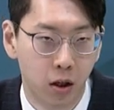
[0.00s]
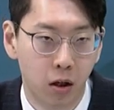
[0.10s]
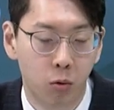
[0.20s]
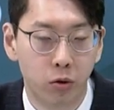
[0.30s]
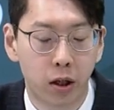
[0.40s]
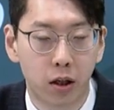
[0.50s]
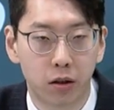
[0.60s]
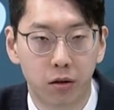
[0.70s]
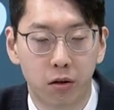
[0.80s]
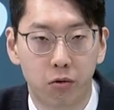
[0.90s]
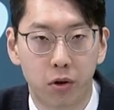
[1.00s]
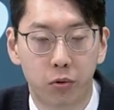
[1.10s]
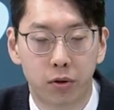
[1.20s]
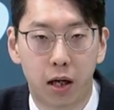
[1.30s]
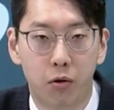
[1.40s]
우리나라 같은
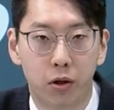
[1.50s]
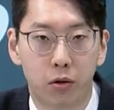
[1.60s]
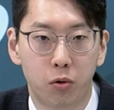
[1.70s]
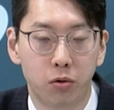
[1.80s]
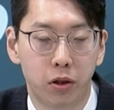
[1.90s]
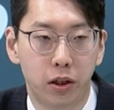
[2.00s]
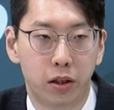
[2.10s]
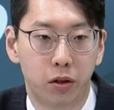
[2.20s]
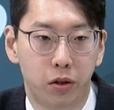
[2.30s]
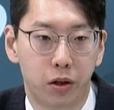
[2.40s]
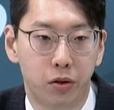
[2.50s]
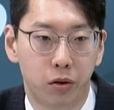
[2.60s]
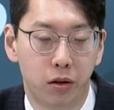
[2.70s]
경우에도 4월에 총선이 예정이 되어 있죠.